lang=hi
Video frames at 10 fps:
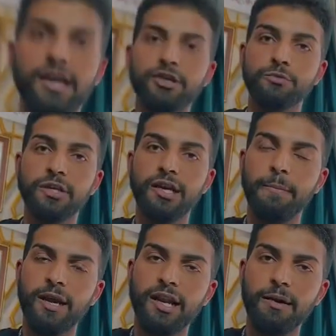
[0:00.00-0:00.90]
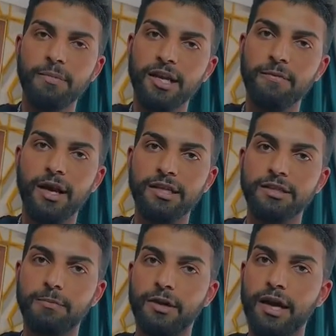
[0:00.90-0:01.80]
कश्मीर का पहला मेकअप
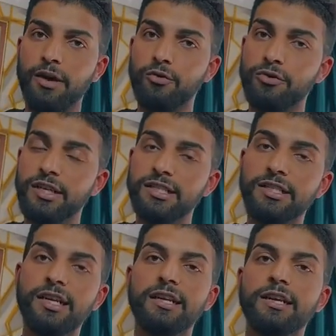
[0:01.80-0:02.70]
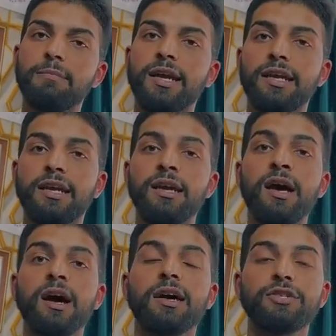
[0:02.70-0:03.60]
आर्टिस्ट बना और रिसेंटली मैंने
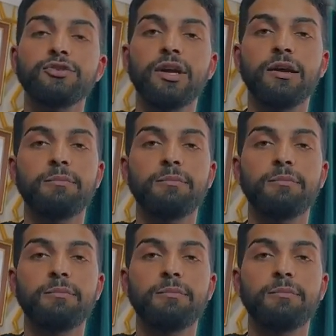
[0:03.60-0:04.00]
जो है